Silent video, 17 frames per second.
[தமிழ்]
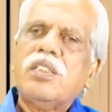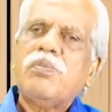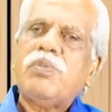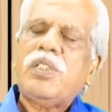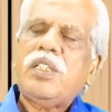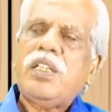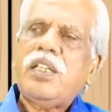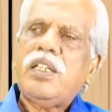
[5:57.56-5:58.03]

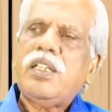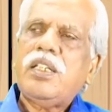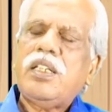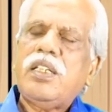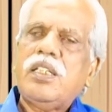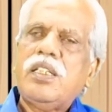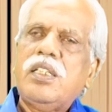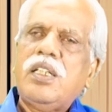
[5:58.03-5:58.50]
இப்போ
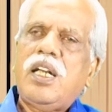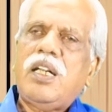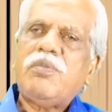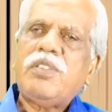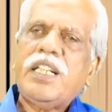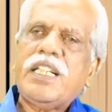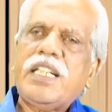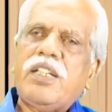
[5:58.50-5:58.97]

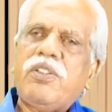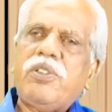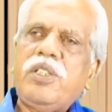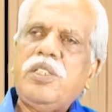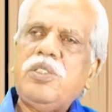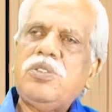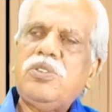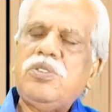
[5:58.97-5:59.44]

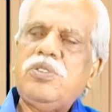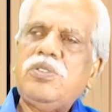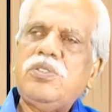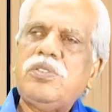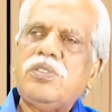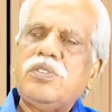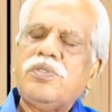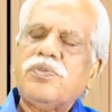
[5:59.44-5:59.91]
அமெரிக்காவிலையும்
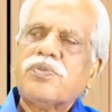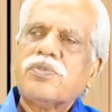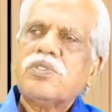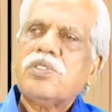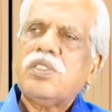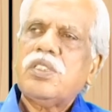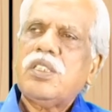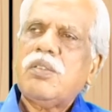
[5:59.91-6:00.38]

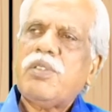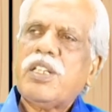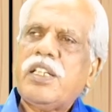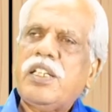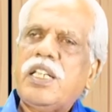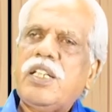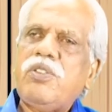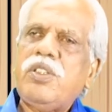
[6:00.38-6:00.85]
நம்ம
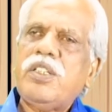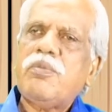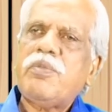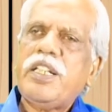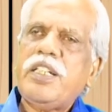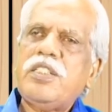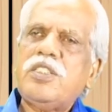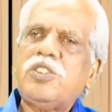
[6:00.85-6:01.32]
கனடாவிலையும்
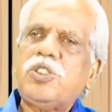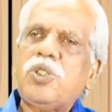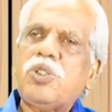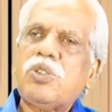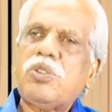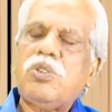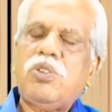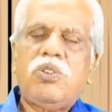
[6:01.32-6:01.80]
நம்ம என்ன
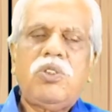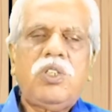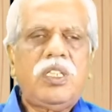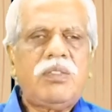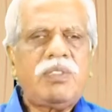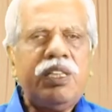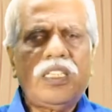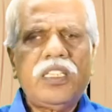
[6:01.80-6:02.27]
நினச்சிட்ருக்குறோம் ஓ
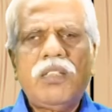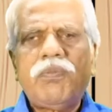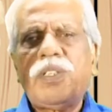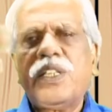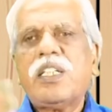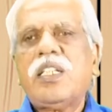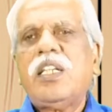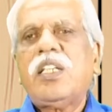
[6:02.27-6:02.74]
அமெரிக்கா
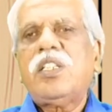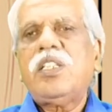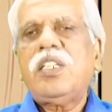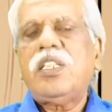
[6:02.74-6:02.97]
பணக்கார